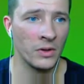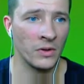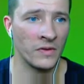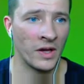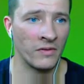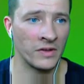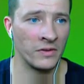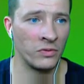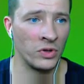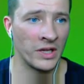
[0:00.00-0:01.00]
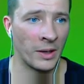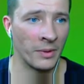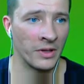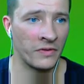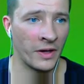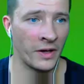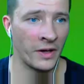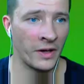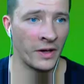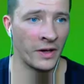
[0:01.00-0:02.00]
Könnt sagen, was ihr wollt, aber ich
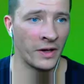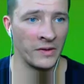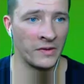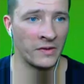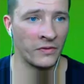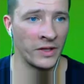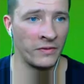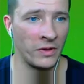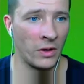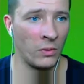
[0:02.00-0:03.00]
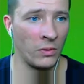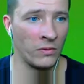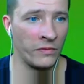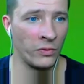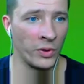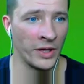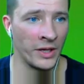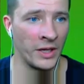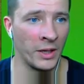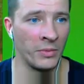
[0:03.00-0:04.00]
feiere diese Base. Zweite Wiederholung, wo der
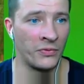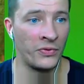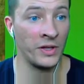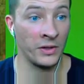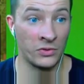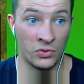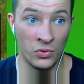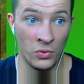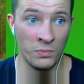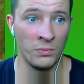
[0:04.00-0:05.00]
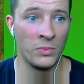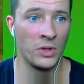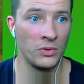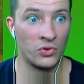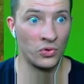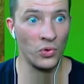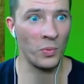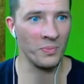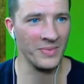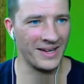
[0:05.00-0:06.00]
Gegner mit vielen Truppen, Truppen,